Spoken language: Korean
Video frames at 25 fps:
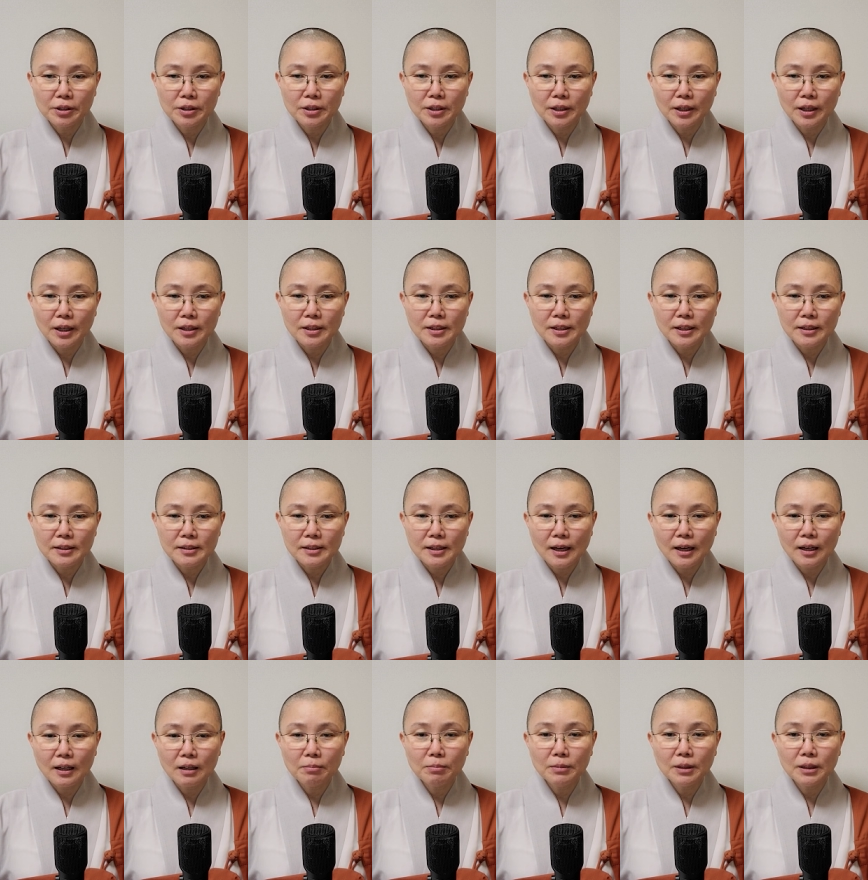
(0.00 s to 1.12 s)
있는 게 아니라
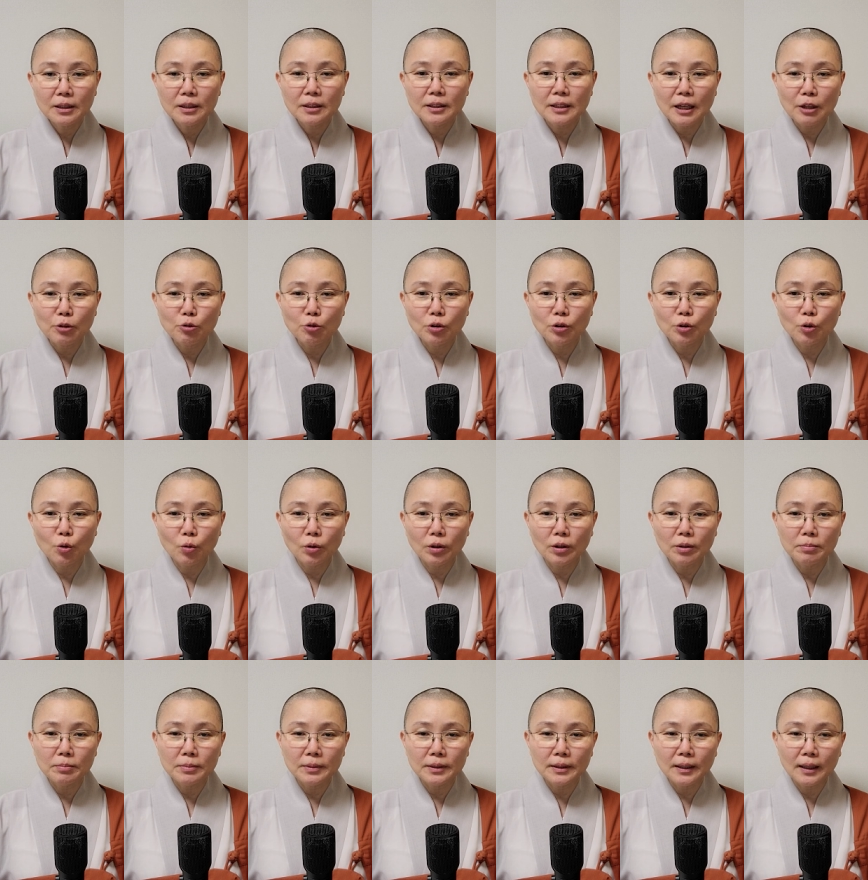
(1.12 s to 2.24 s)
사람들이 나누어 놓은
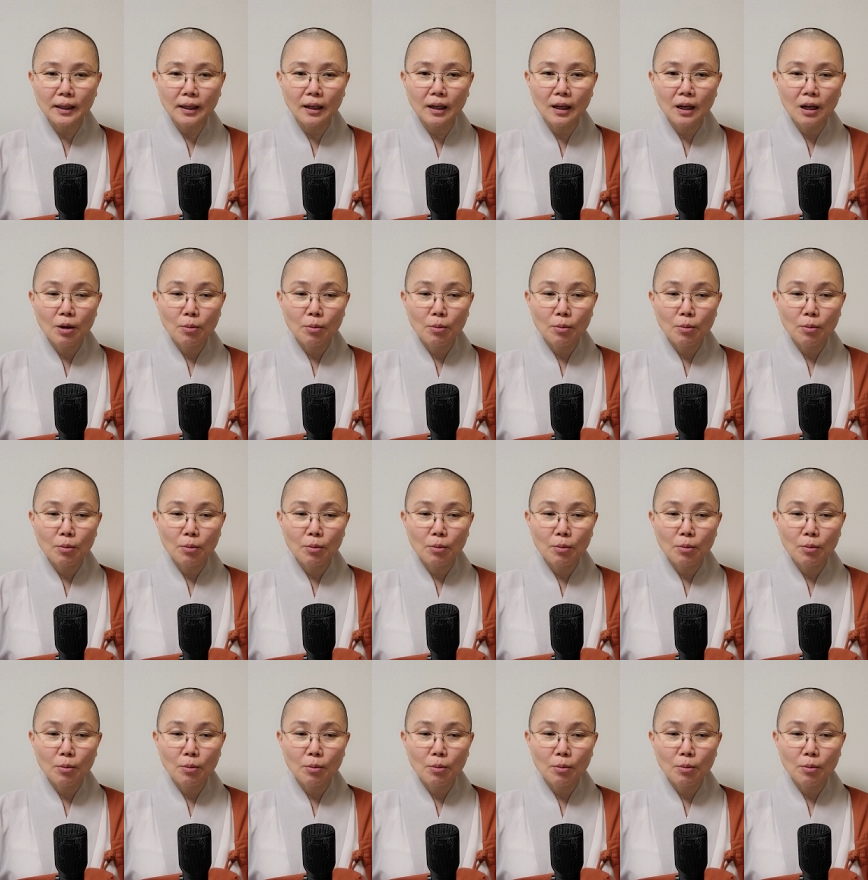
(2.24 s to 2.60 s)
겁니다.